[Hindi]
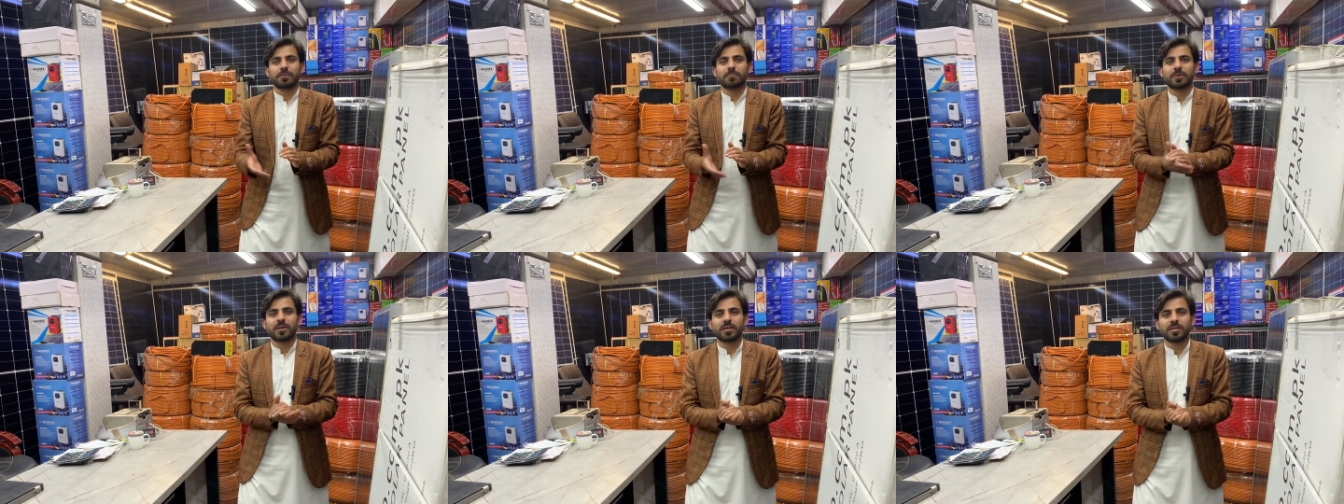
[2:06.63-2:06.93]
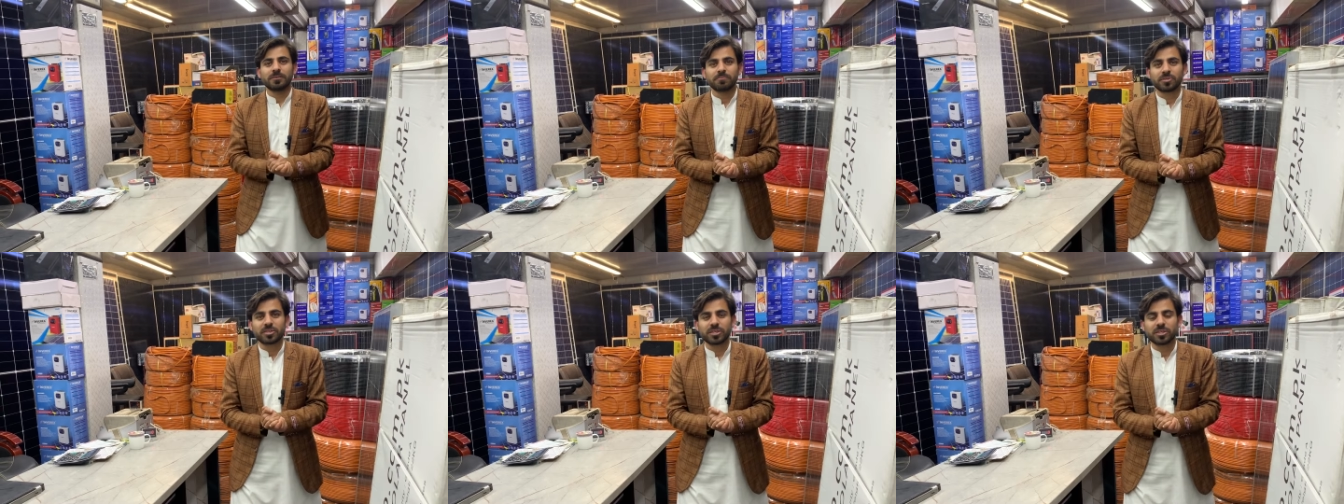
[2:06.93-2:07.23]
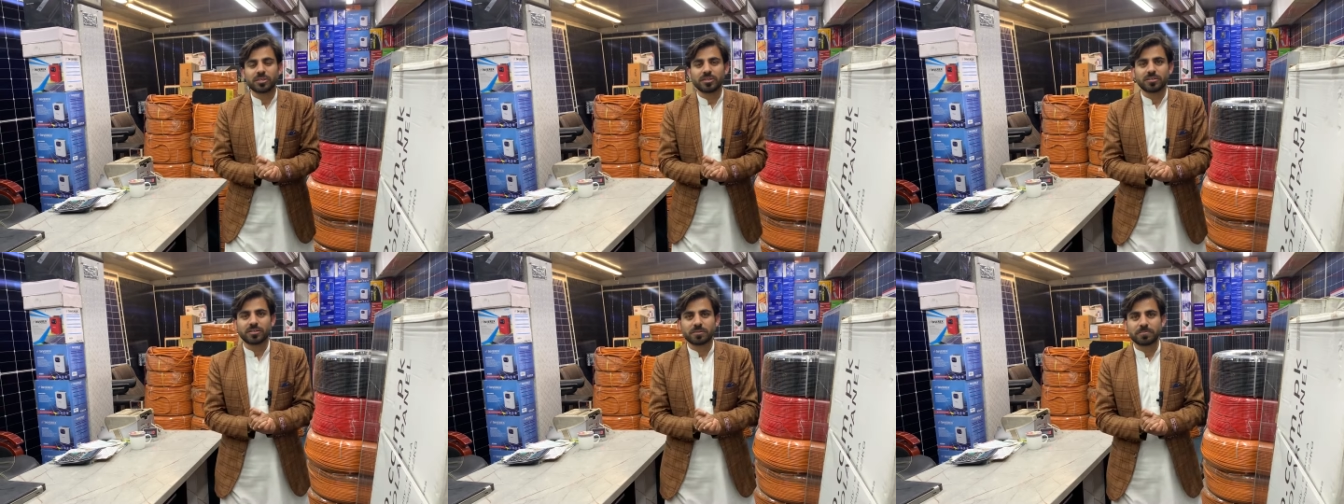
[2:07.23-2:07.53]
इब्राहिम
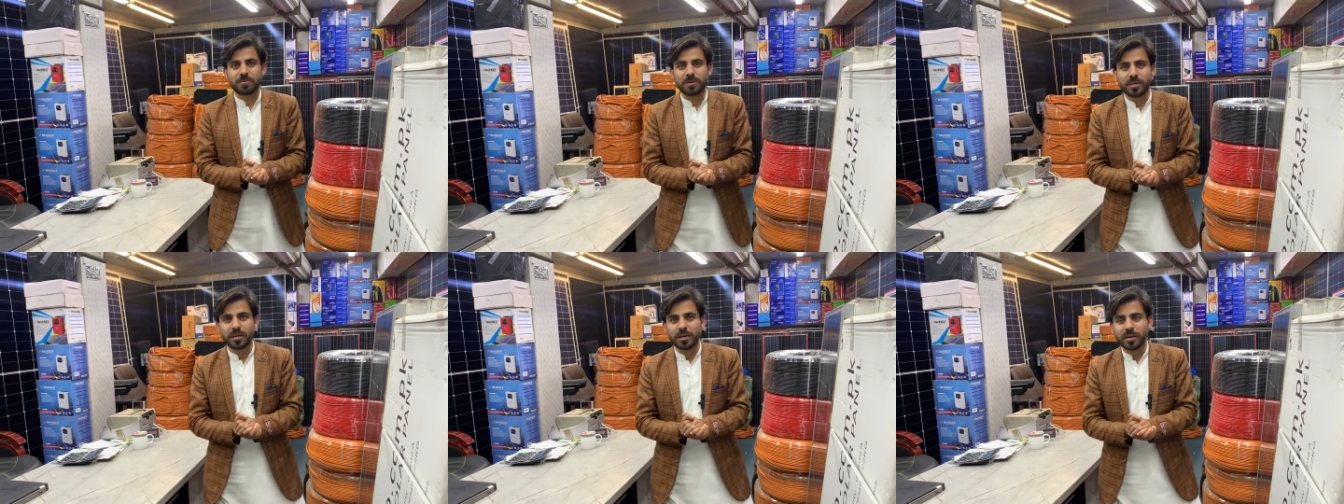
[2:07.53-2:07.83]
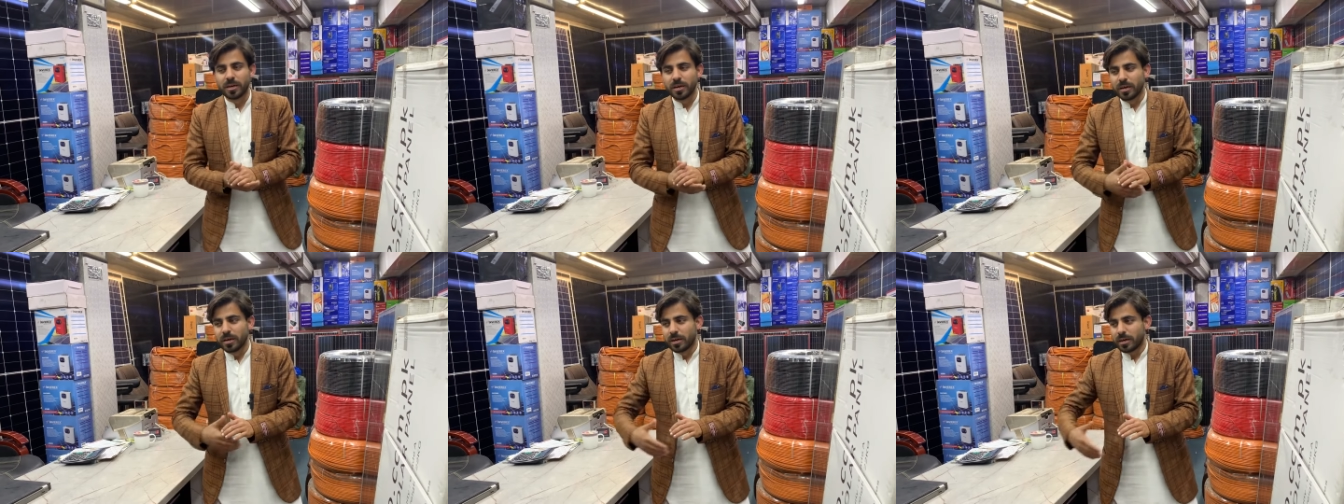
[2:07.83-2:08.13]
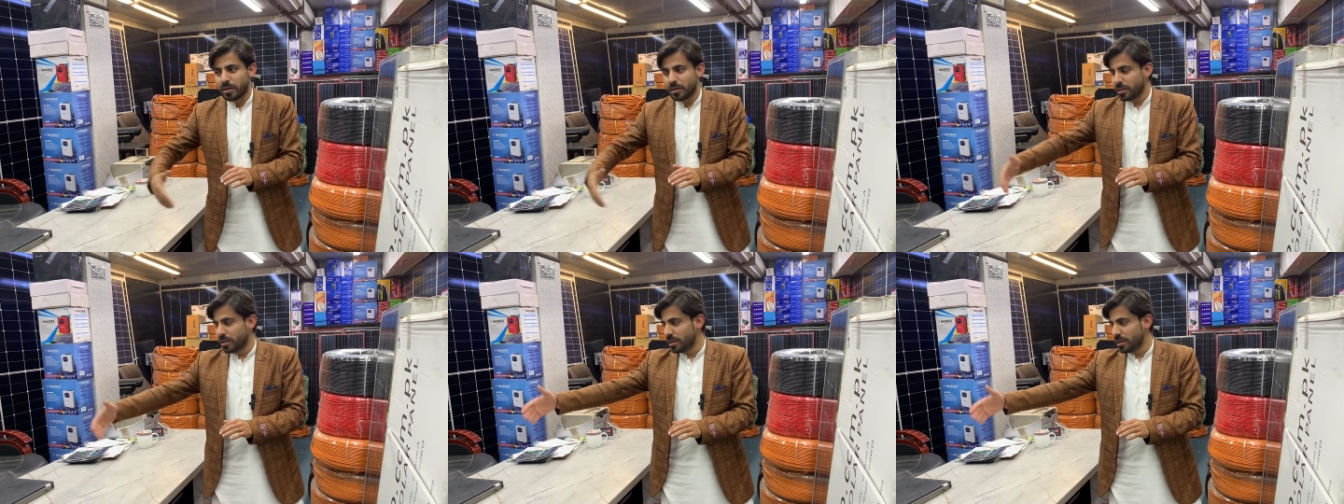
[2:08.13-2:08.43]
ट्रेडर्स पे
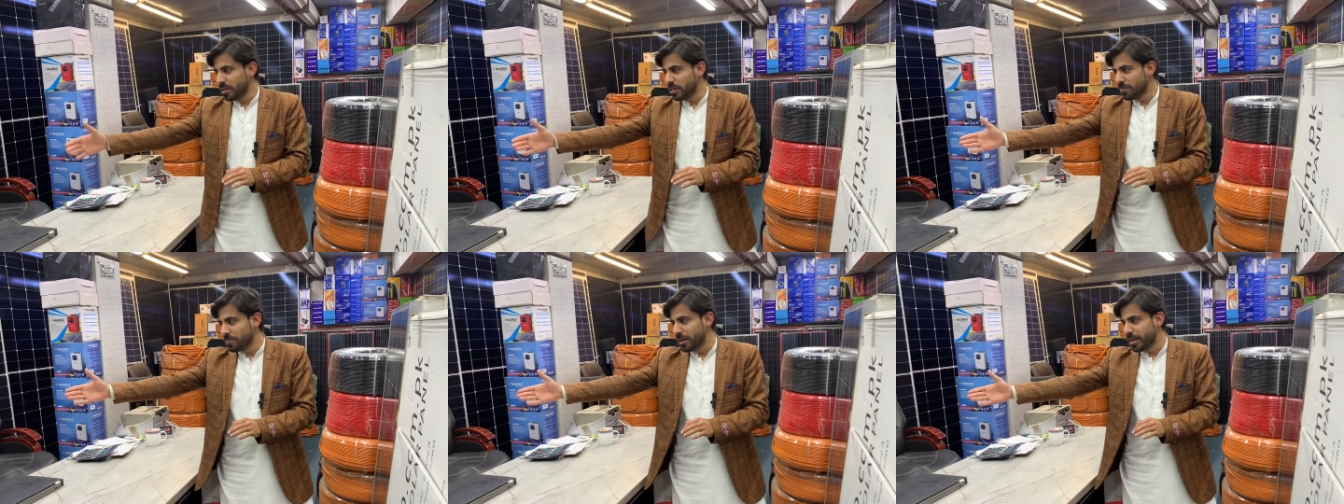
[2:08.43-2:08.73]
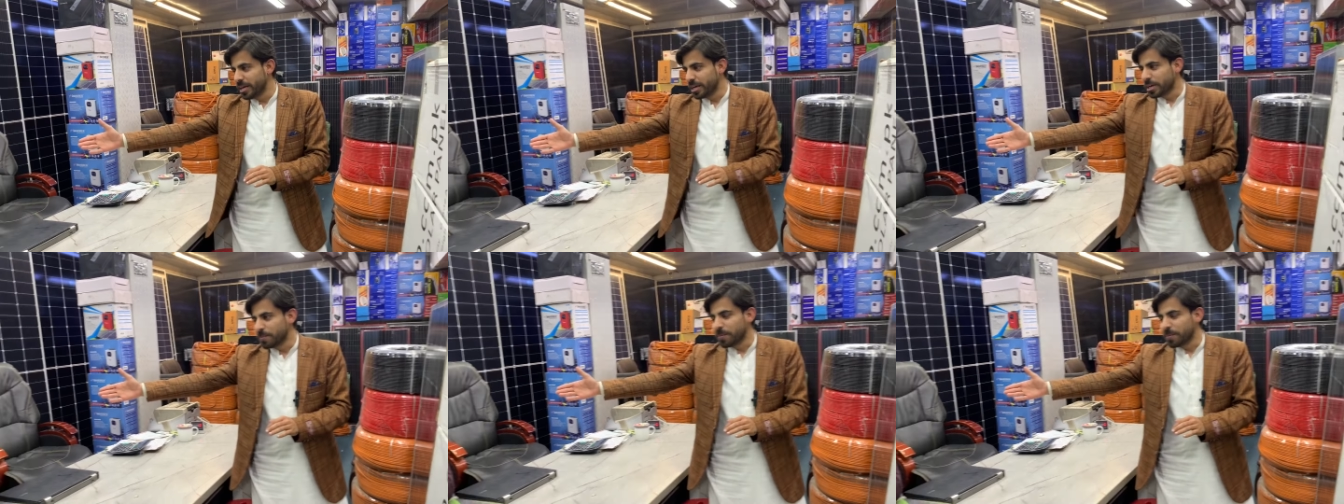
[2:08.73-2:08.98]
इन भाई